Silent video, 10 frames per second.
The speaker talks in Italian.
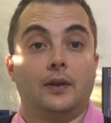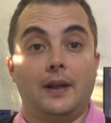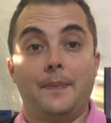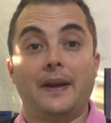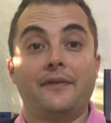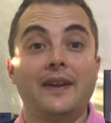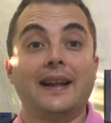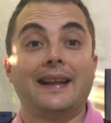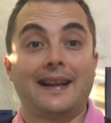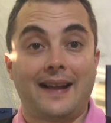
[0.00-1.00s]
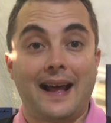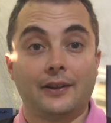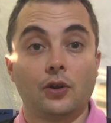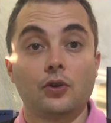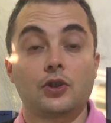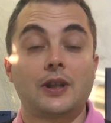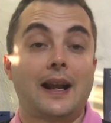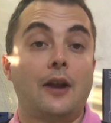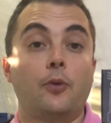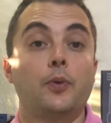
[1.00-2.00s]
le periferiche radio
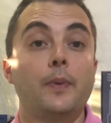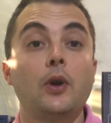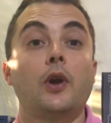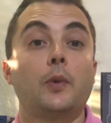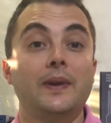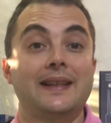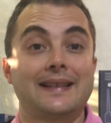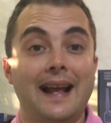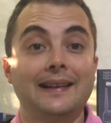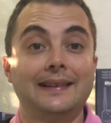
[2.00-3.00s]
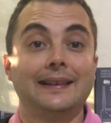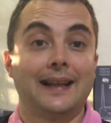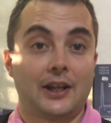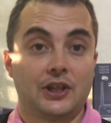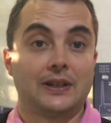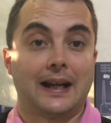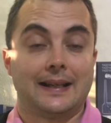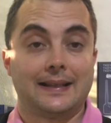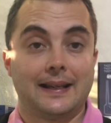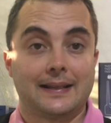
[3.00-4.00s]
saranno più o meno equidistanti dalla
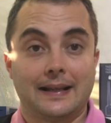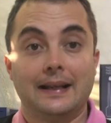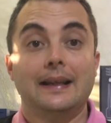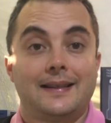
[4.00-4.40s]
centrale stessa.